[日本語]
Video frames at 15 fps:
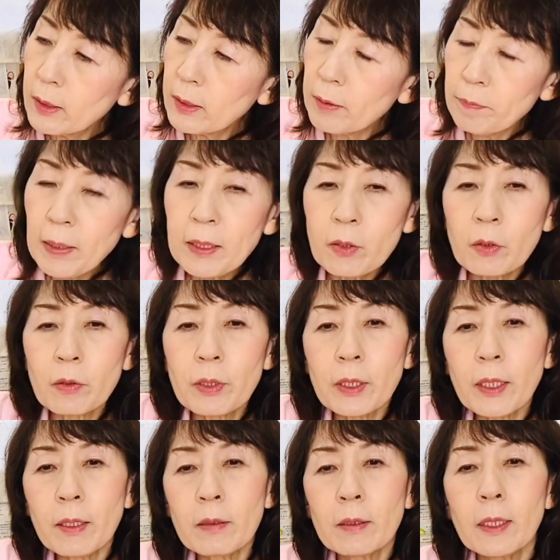に、まあ、ちょっと似
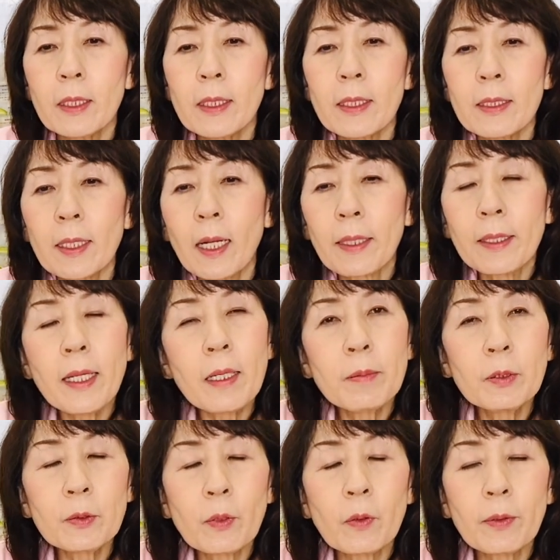てる
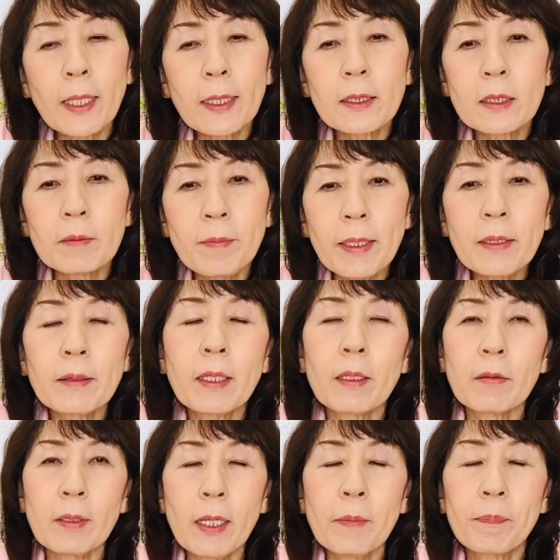サネブトナツメって
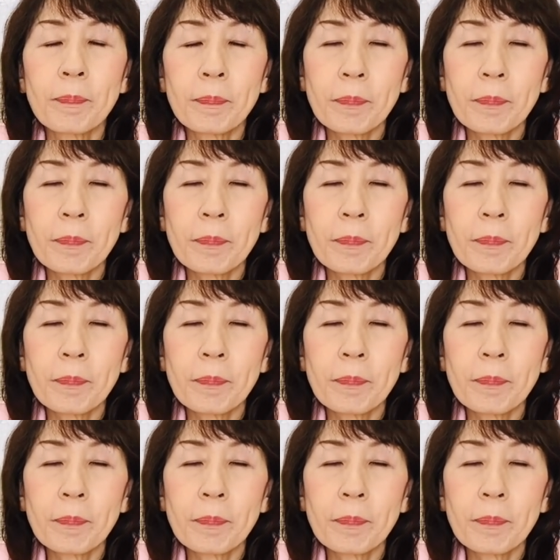いうね